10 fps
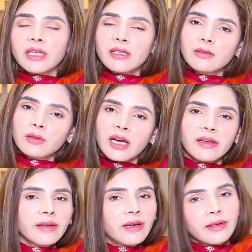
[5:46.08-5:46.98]
हम एक किलो खा
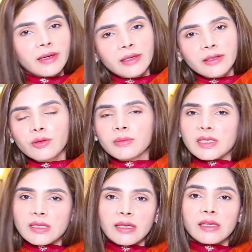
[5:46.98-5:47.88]
लें हाँ खा लें कोई
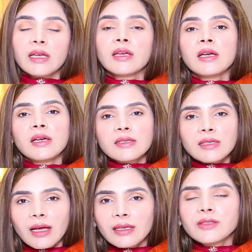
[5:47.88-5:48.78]
मसला नहीं है
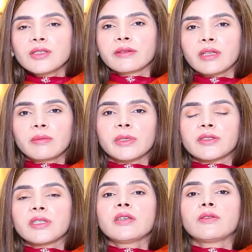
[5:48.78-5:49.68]
सालन जितना
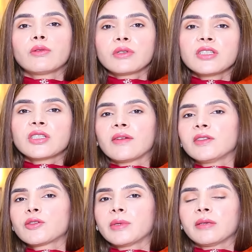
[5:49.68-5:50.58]
मर्जी रोटी
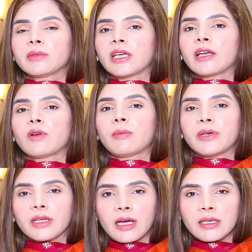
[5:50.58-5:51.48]
चावल जो मैंने बताया वो आप
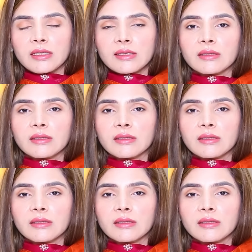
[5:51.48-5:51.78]
बढ़ा नहीं